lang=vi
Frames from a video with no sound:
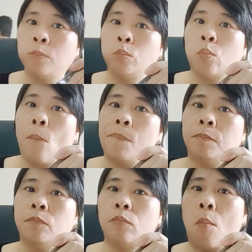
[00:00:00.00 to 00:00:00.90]
theo
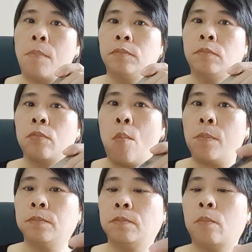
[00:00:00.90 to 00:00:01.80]
quý được quy định
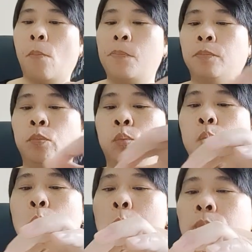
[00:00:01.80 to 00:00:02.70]
như sau.
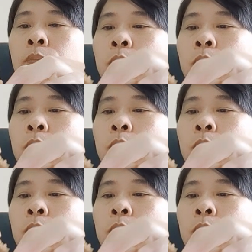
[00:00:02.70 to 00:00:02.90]
A.